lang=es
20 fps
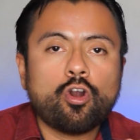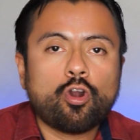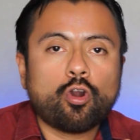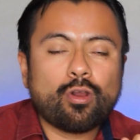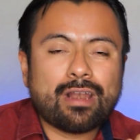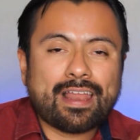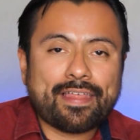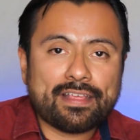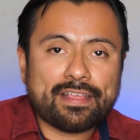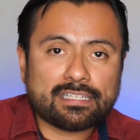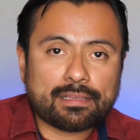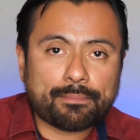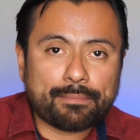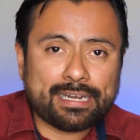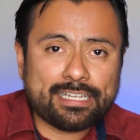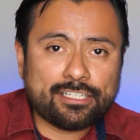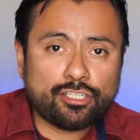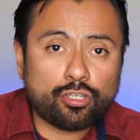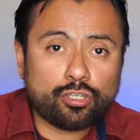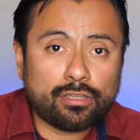o la
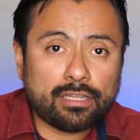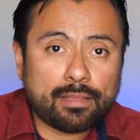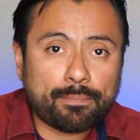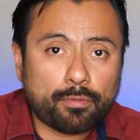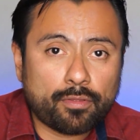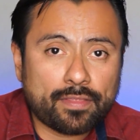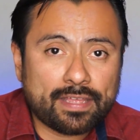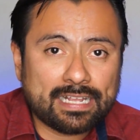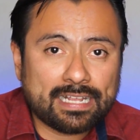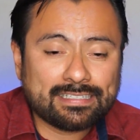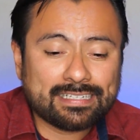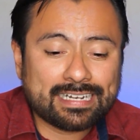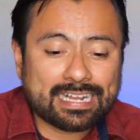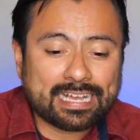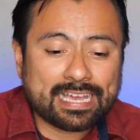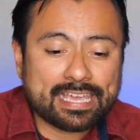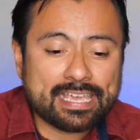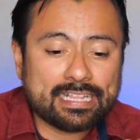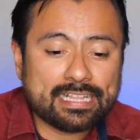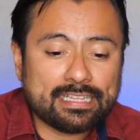desaparición de poderes en
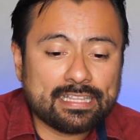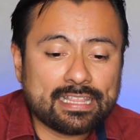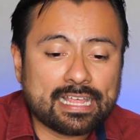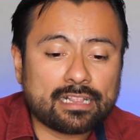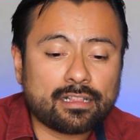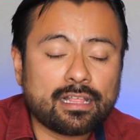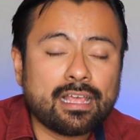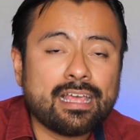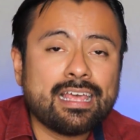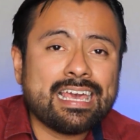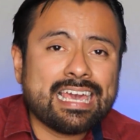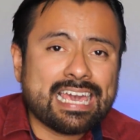aquella entidad.